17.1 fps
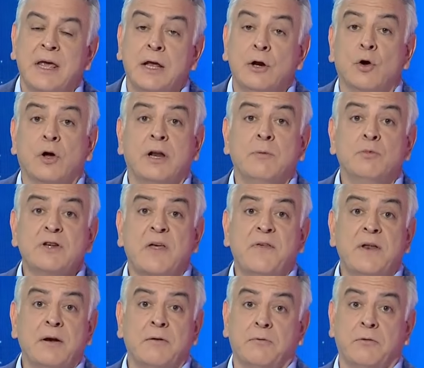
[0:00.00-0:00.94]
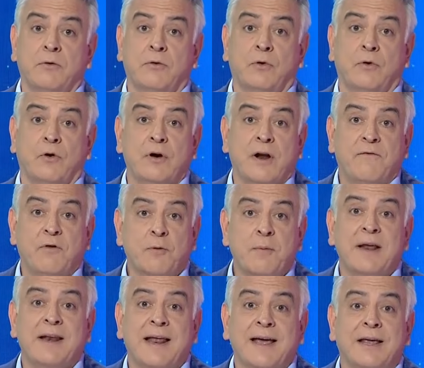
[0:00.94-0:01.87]
Y lo queremos hacer con la
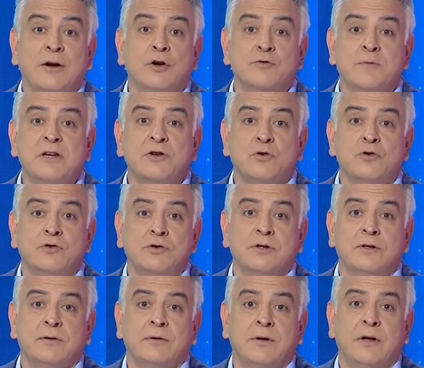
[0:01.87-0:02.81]
forma en la que los vascos